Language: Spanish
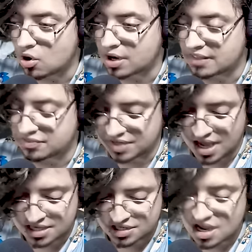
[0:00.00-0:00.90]
en
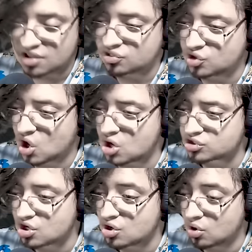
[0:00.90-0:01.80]
3,
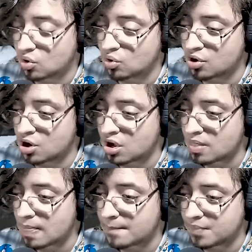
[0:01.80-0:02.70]
2, 1.
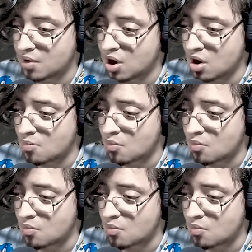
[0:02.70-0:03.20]
¡Bum!